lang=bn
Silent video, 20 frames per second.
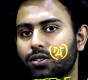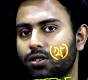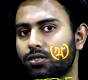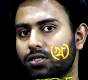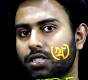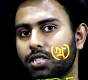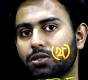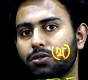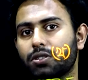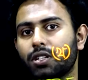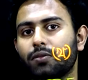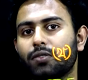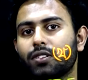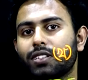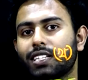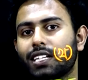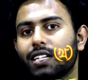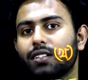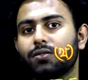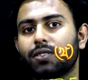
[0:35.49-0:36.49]
কস্টিক সোডা
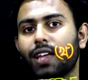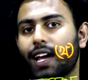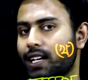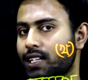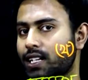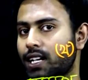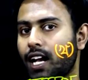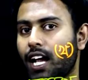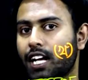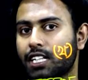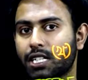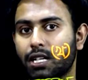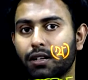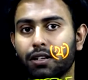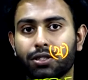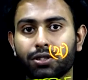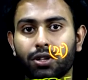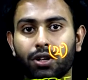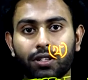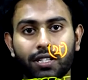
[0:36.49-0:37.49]
বলতে কিন্তু একটা
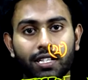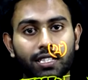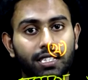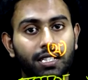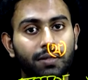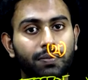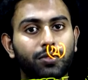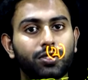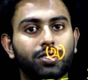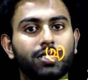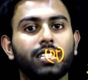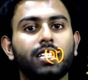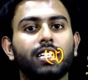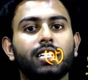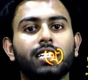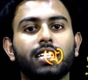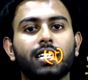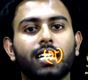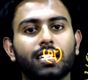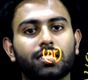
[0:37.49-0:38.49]
রাসায়নিক সংকেতের প্রতি
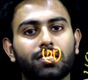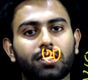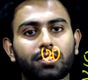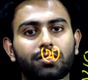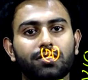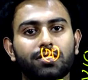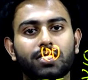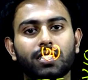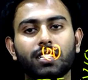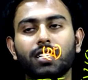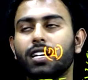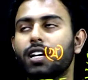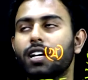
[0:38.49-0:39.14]
ইন্ডিকেট করা হচ্ছে